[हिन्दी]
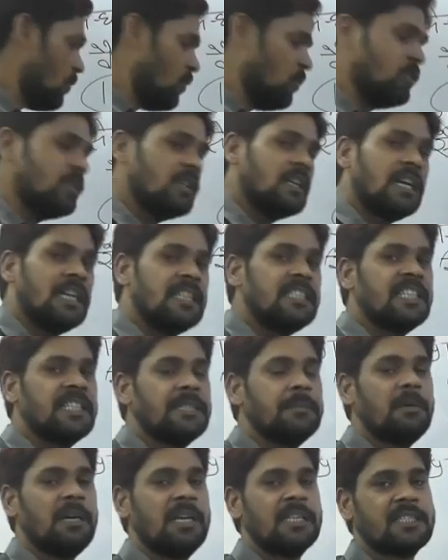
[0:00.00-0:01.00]
उनका
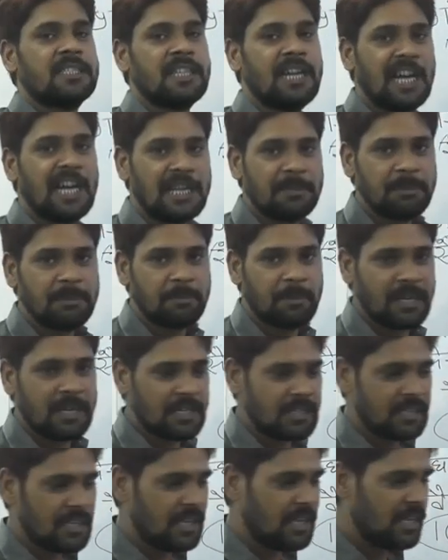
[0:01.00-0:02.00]
जन्म स्थान भी
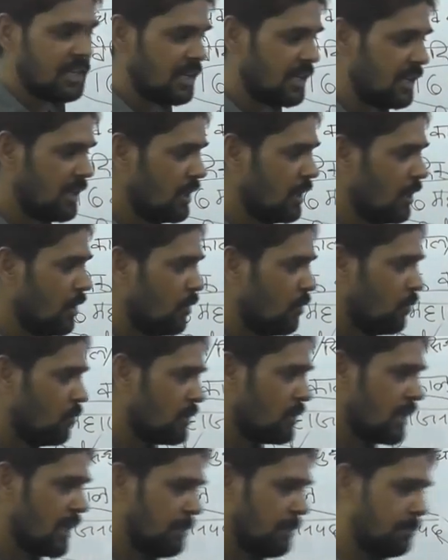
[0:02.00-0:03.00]
पढ़ना है
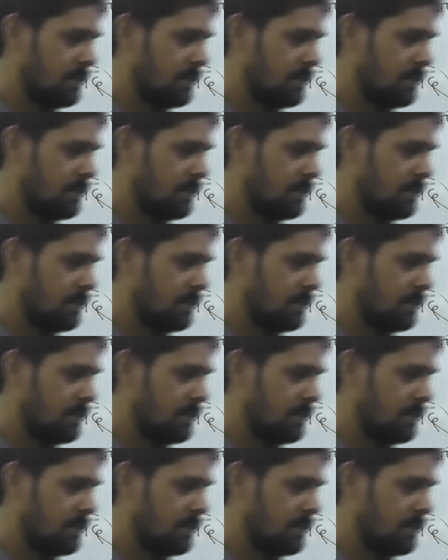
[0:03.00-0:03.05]
उनका